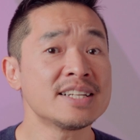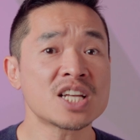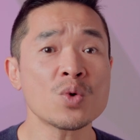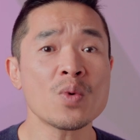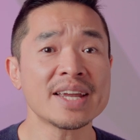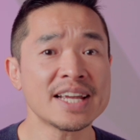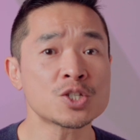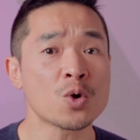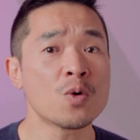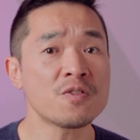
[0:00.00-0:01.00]
已成为
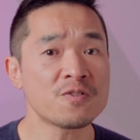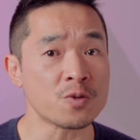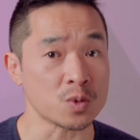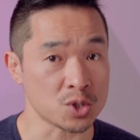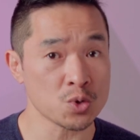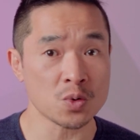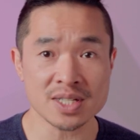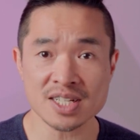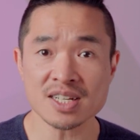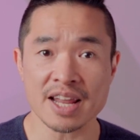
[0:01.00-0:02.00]
一种辅助
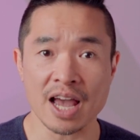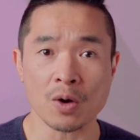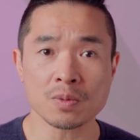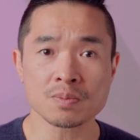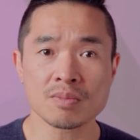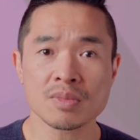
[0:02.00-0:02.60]
治疗，